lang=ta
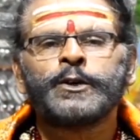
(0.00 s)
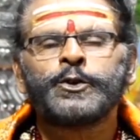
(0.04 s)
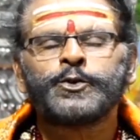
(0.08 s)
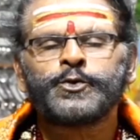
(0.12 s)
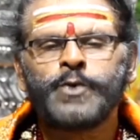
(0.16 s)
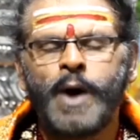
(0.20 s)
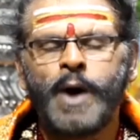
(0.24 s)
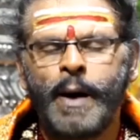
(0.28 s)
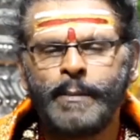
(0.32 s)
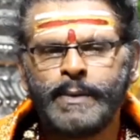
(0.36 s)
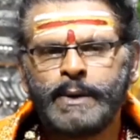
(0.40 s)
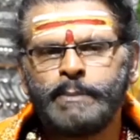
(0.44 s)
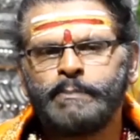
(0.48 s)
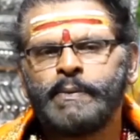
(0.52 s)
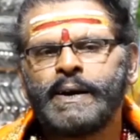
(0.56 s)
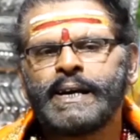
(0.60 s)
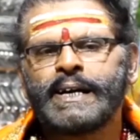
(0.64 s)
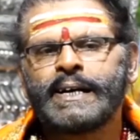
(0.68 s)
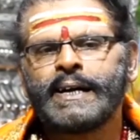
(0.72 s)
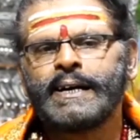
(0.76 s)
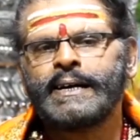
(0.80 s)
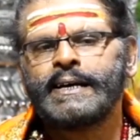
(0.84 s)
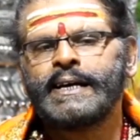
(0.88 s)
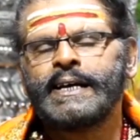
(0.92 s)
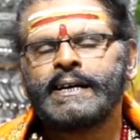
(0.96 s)
சுவாமி
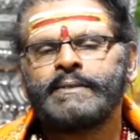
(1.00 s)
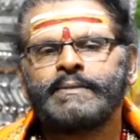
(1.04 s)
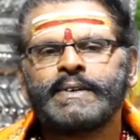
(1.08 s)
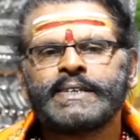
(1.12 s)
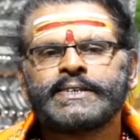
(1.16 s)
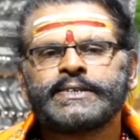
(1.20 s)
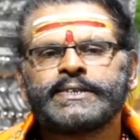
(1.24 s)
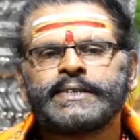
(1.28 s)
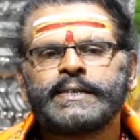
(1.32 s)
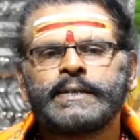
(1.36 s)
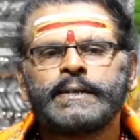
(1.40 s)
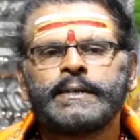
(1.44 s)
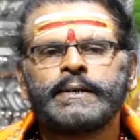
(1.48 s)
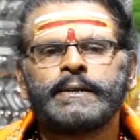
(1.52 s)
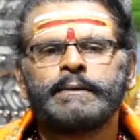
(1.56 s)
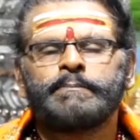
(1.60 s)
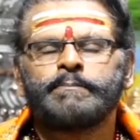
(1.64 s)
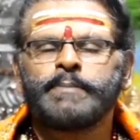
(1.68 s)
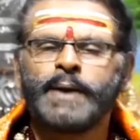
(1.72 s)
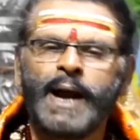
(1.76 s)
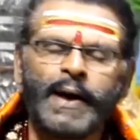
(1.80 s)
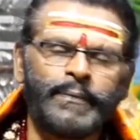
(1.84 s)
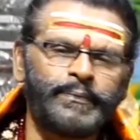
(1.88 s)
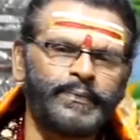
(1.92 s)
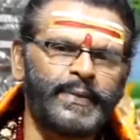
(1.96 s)
படங்களிலே வைத்து
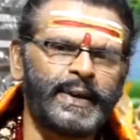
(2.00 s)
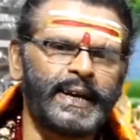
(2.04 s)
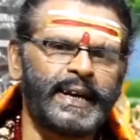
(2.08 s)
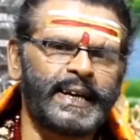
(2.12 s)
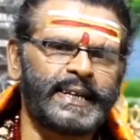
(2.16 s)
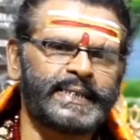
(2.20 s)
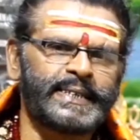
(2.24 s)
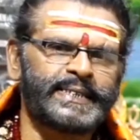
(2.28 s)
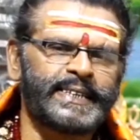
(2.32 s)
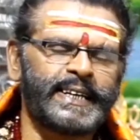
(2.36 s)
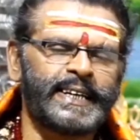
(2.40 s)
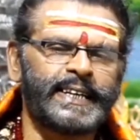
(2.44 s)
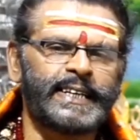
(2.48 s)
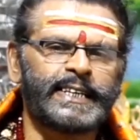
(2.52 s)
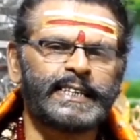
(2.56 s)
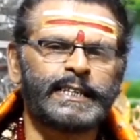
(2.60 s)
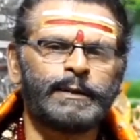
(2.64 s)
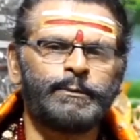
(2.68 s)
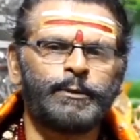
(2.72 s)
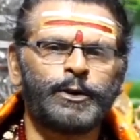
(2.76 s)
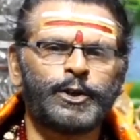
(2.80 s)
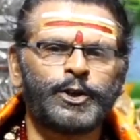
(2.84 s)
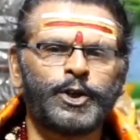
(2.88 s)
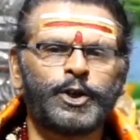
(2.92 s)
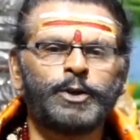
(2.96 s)
பிரார்த்தனை செய்கின்ற
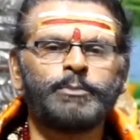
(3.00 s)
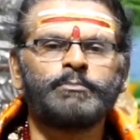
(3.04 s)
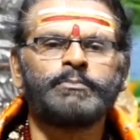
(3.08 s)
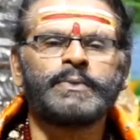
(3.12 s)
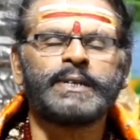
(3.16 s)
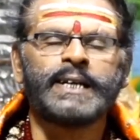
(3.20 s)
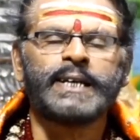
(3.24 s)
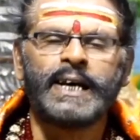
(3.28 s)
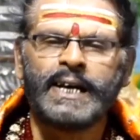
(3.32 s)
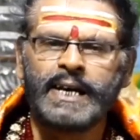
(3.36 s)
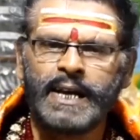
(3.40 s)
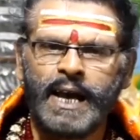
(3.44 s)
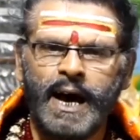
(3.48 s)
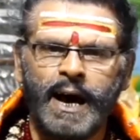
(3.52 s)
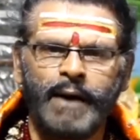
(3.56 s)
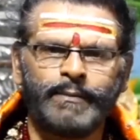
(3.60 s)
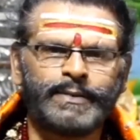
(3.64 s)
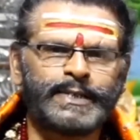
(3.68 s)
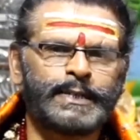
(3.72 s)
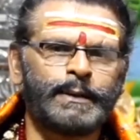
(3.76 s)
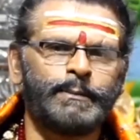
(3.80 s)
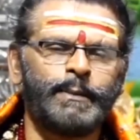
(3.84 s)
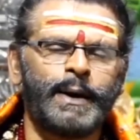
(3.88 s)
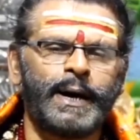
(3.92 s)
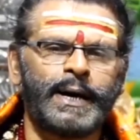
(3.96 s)
பொழுதிலும் எல்லா
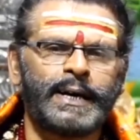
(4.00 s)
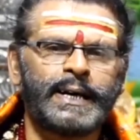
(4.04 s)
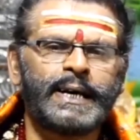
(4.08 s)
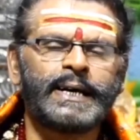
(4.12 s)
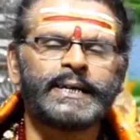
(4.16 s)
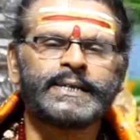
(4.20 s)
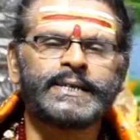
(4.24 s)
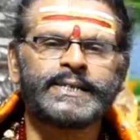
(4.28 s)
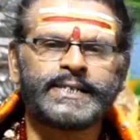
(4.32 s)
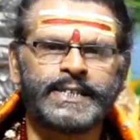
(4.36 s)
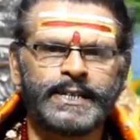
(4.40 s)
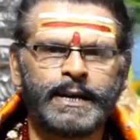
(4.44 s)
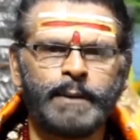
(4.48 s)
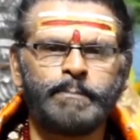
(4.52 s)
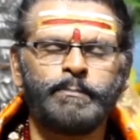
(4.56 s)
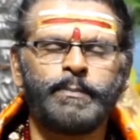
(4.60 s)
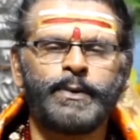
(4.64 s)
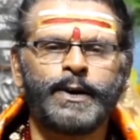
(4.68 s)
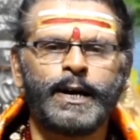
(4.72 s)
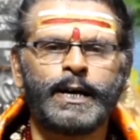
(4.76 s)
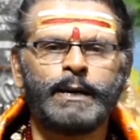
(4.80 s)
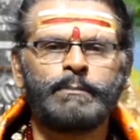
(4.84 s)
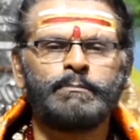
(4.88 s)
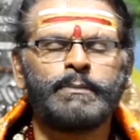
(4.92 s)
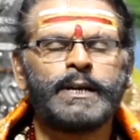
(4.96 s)
விதமான
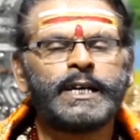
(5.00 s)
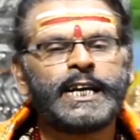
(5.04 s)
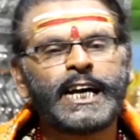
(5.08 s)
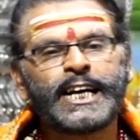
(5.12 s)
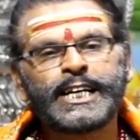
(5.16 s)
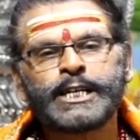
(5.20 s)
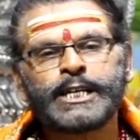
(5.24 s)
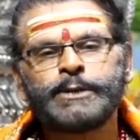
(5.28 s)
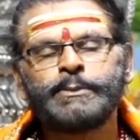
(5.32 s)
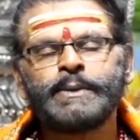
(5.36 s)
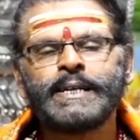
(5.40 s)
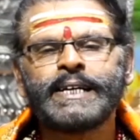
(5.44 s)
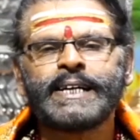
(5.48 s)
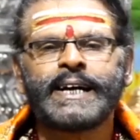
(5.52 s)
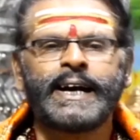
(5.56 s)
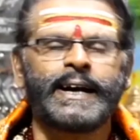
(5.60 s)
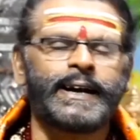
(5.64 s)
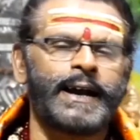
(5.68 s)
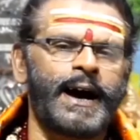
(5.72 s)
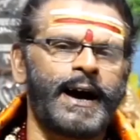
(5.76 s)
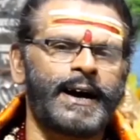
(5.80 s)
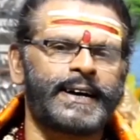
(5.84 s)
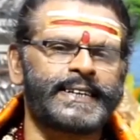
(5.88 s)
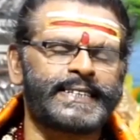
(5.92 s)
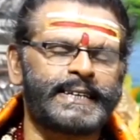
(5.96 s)
சிறப்புகளும் லக்ஷ்மி
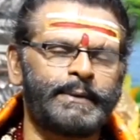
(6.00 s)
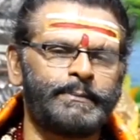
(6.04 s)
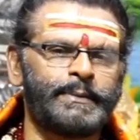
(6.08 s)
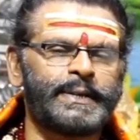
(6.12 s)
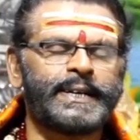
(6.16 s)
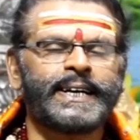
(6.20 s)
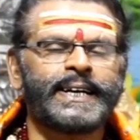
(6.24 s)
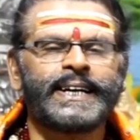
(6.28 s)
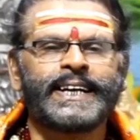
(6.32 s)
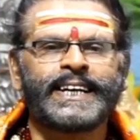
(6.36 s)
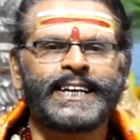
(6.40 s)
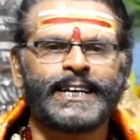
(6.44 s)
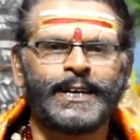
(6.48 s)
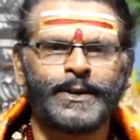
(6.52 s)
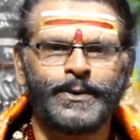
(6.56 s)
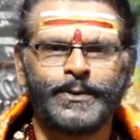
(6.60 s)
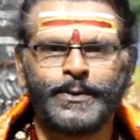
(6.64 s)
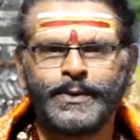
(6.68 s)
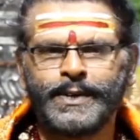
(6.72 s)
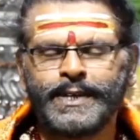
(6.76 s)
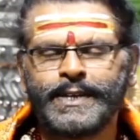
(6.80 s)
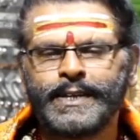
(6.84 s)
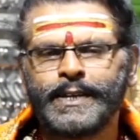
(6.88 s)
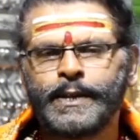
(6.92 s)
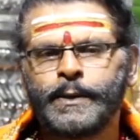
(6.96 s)
கலாட்சமும்
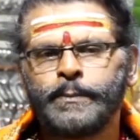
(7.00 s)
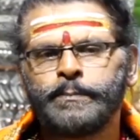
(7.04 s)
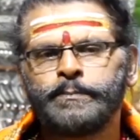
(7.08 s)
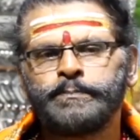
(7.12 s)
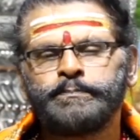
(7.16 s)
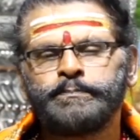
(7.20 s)
கிடைக்கக்கூடியது